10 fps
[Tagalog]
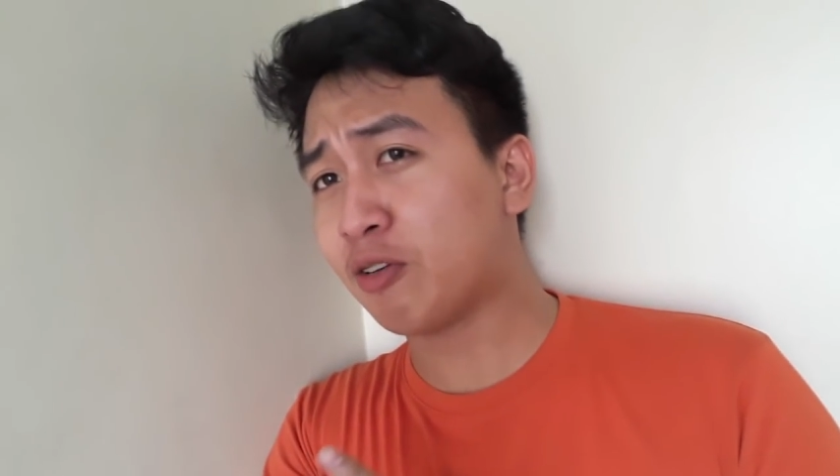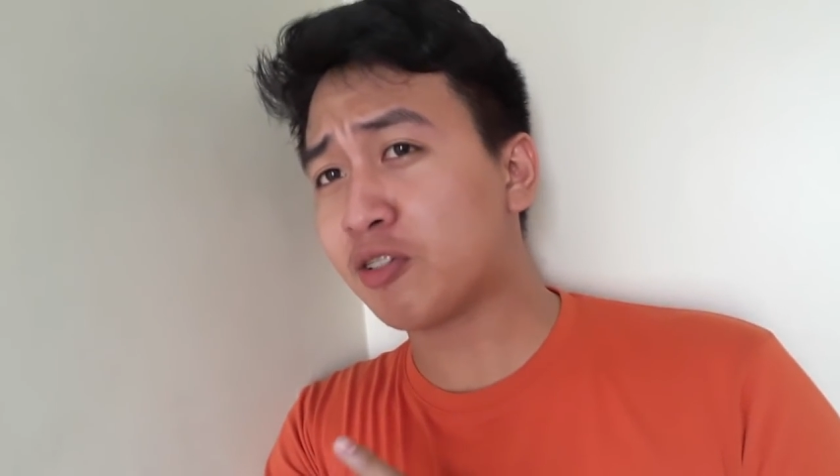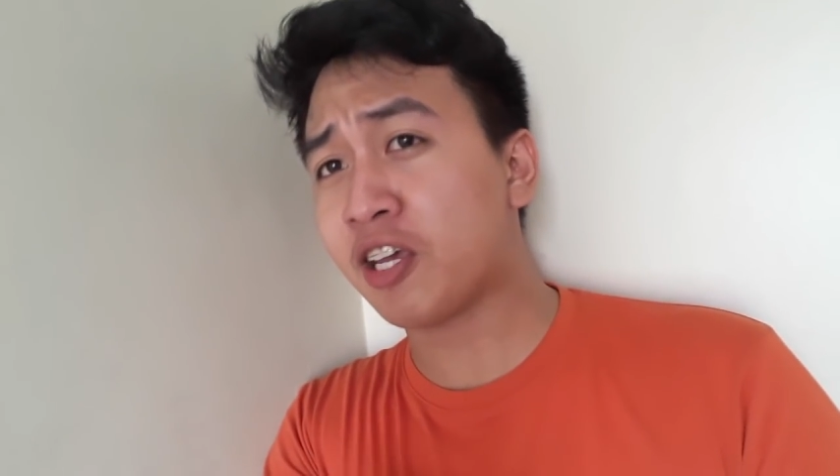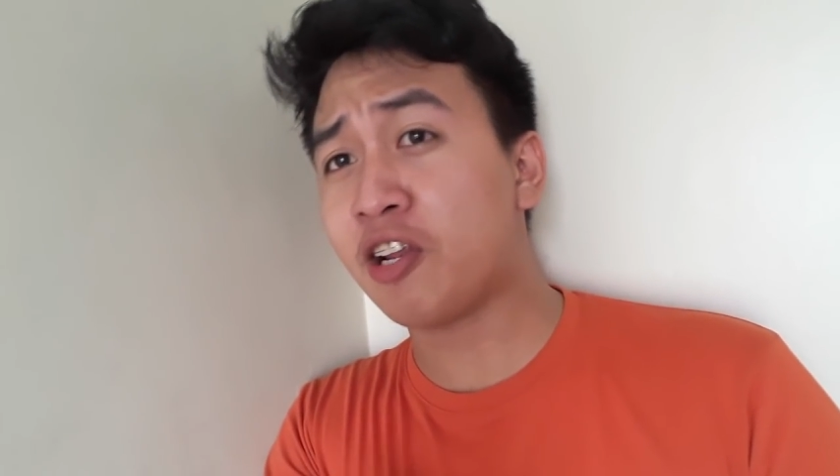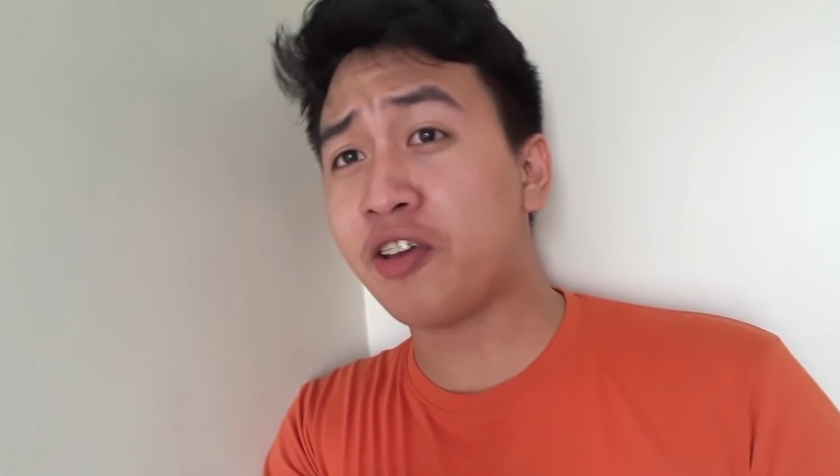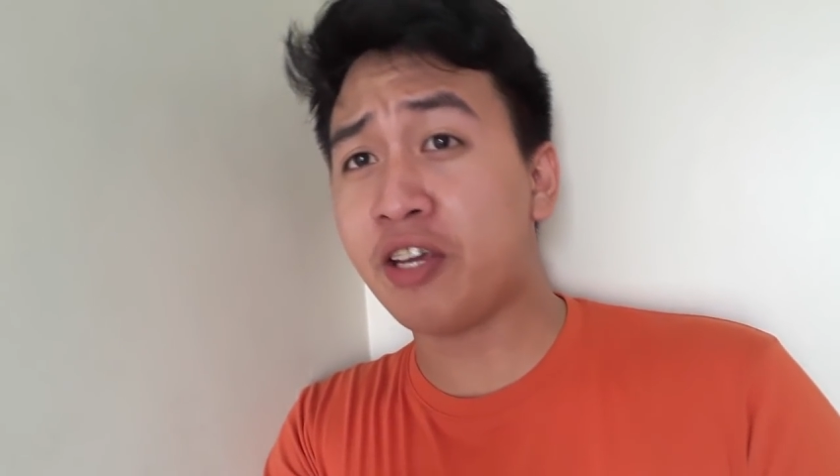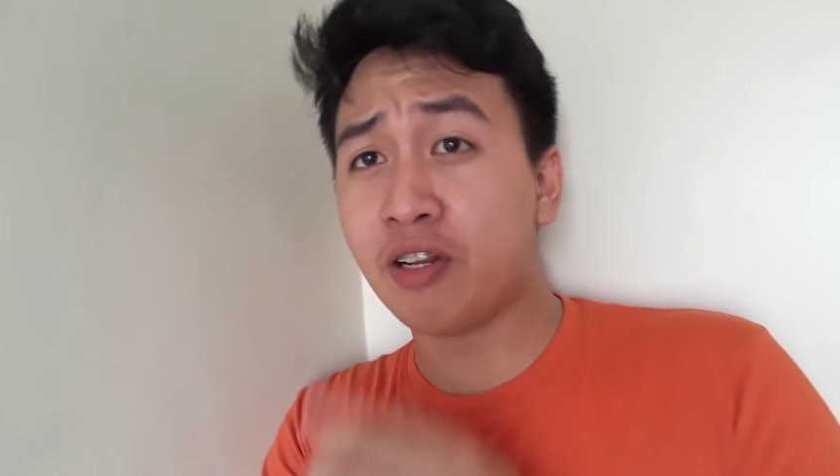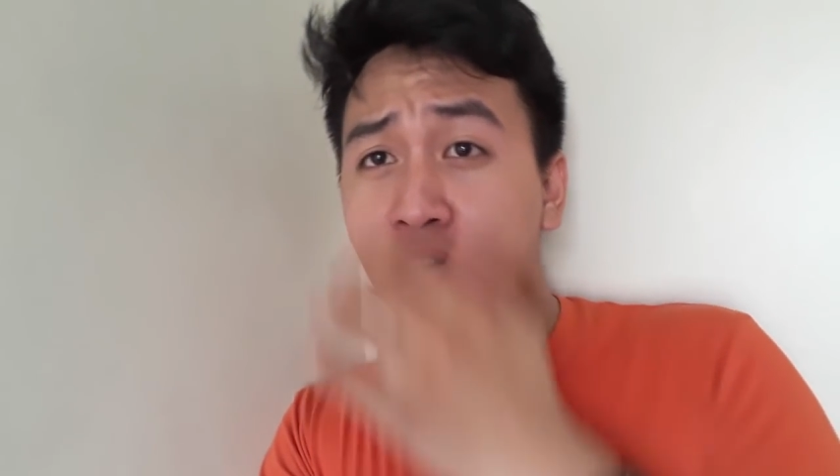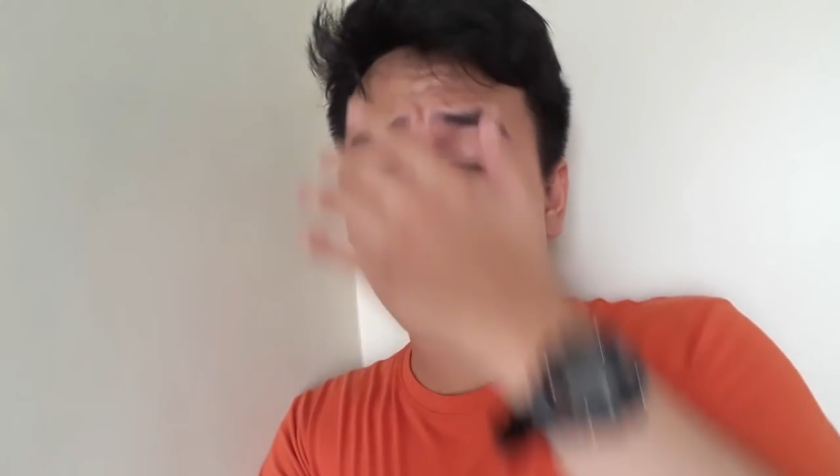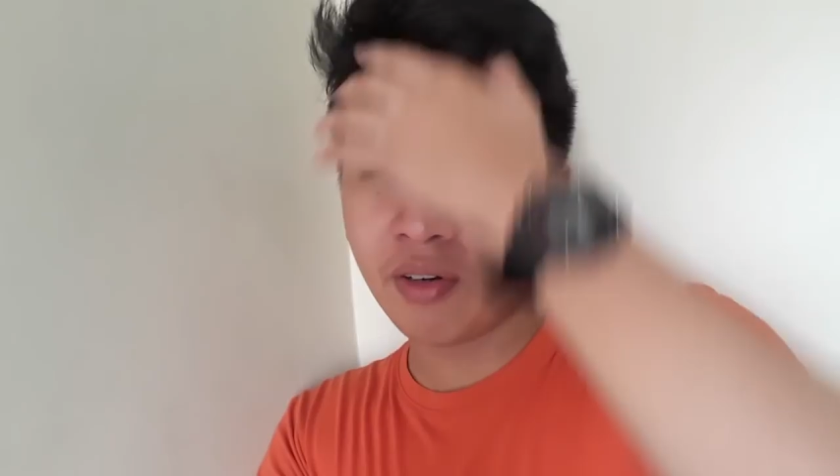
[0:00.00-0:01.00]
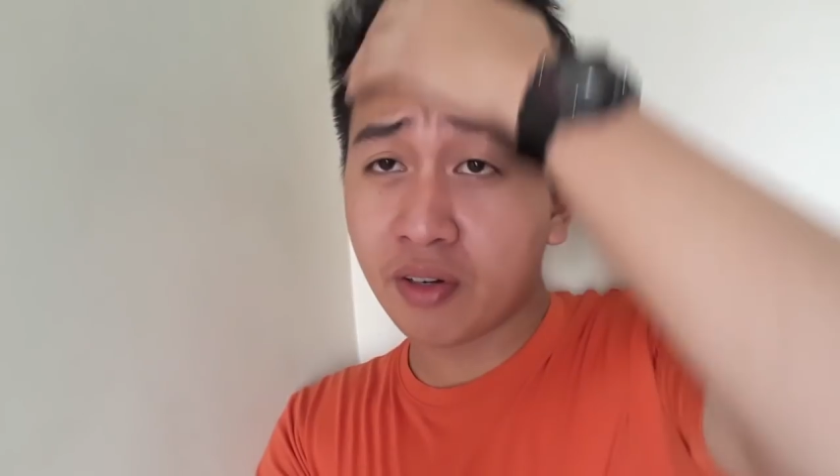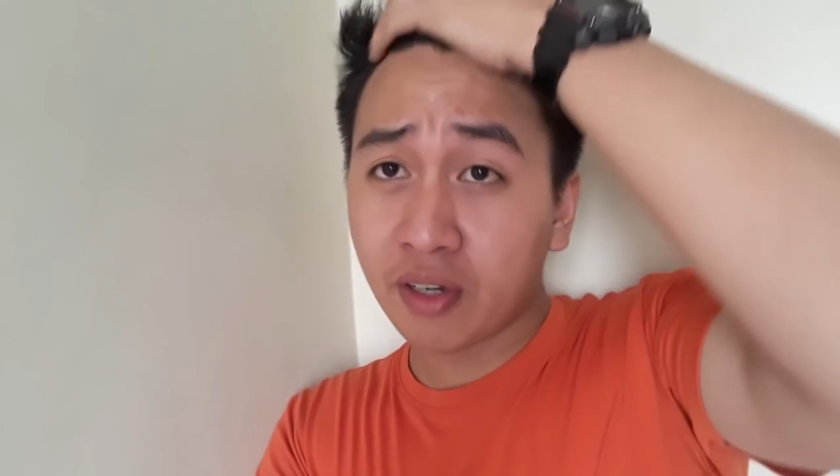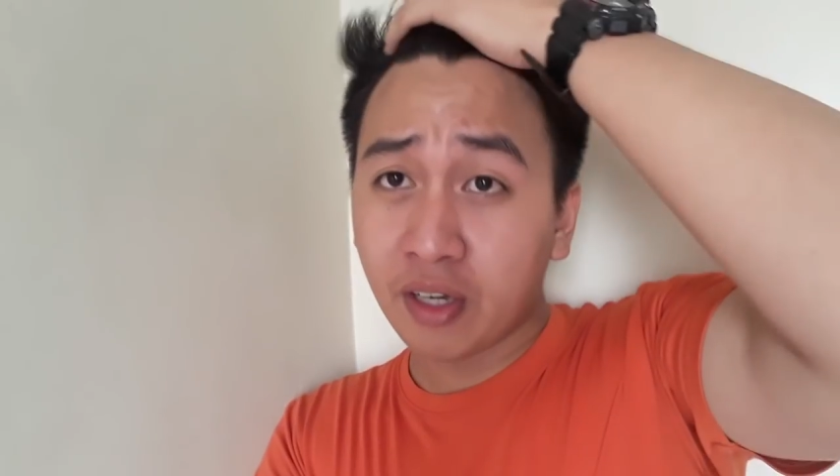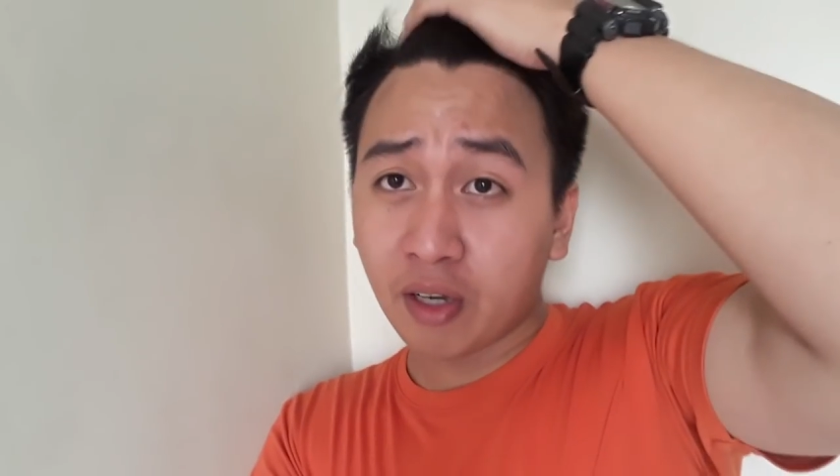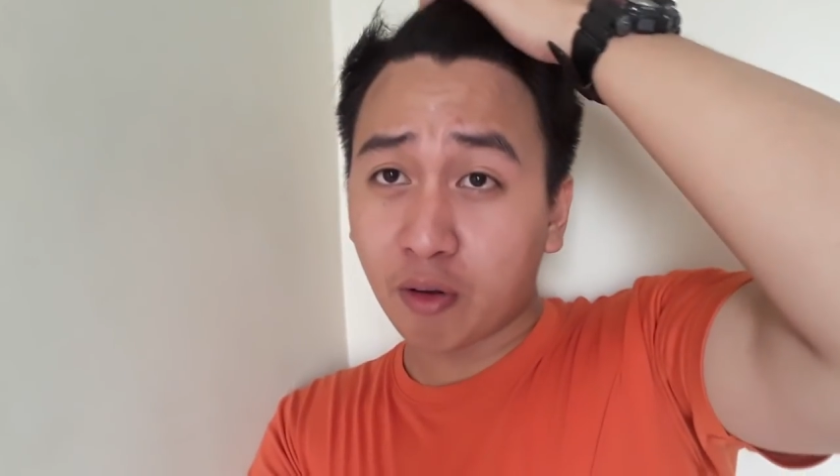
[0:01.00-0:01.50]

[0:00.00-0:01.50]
dito sa Iloilo